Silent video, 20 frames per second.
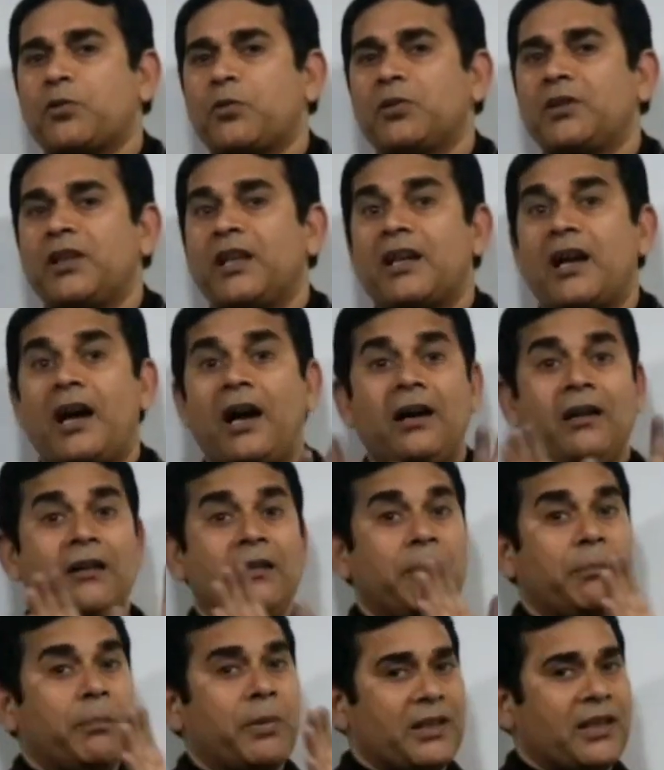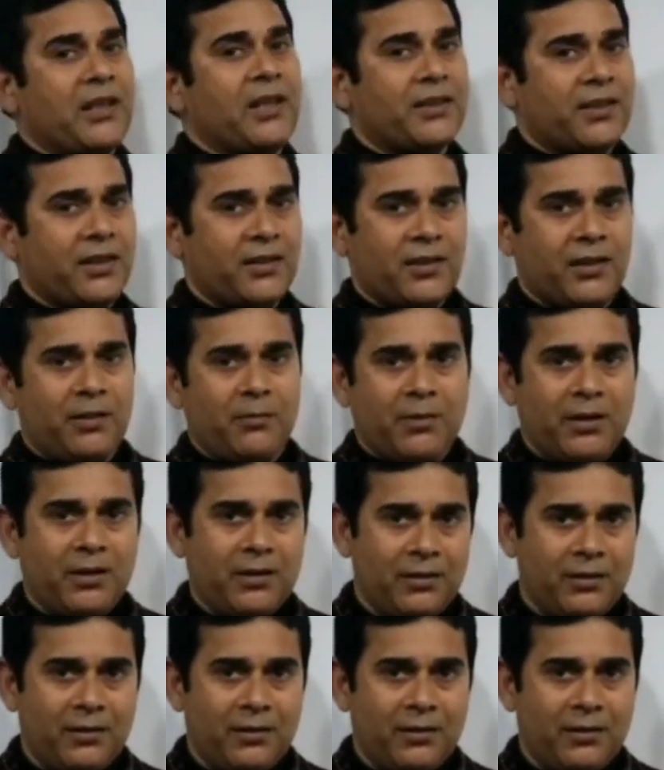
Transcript: को देखा पिछले सेशन में